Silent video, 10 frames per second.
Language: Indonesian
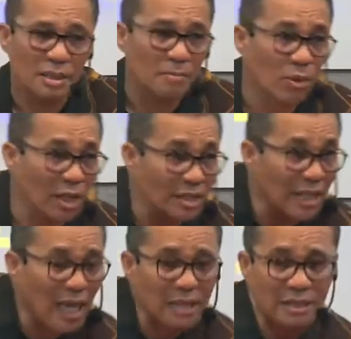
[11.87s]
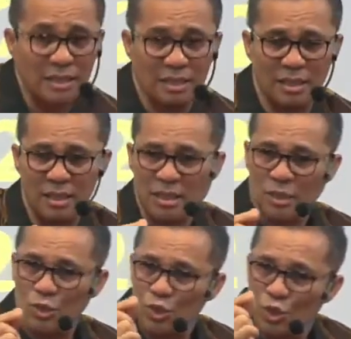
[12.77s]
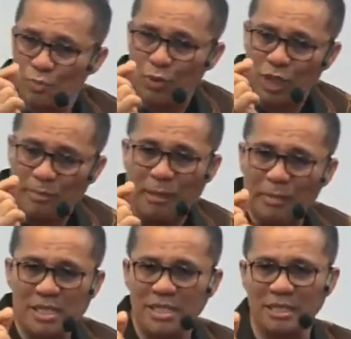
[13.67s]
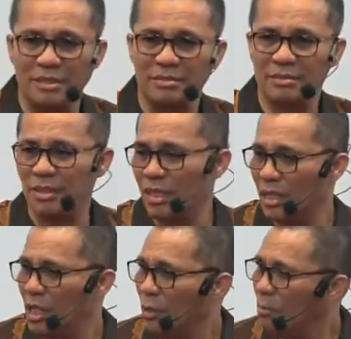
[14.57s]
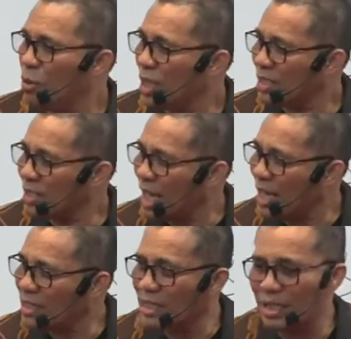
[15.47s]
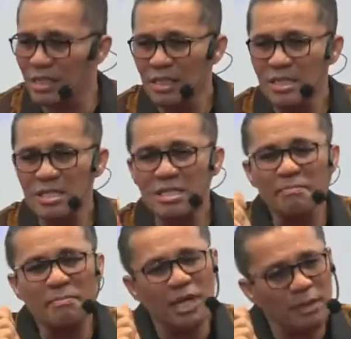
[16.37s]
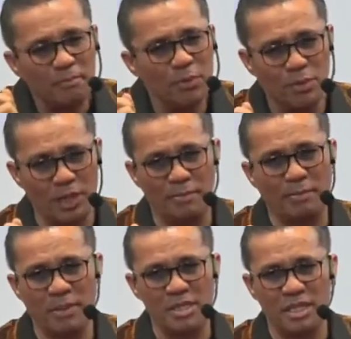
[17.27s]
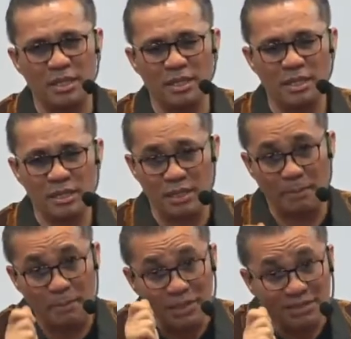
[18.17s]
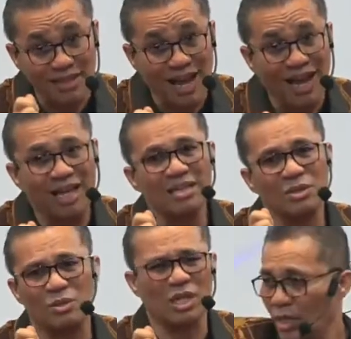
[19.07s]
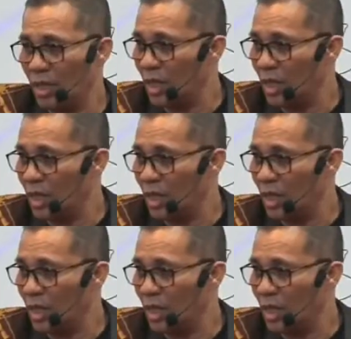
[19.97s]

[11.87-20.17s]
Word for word: Bukan taat 75%. Bukan taat 95% tapi taat total.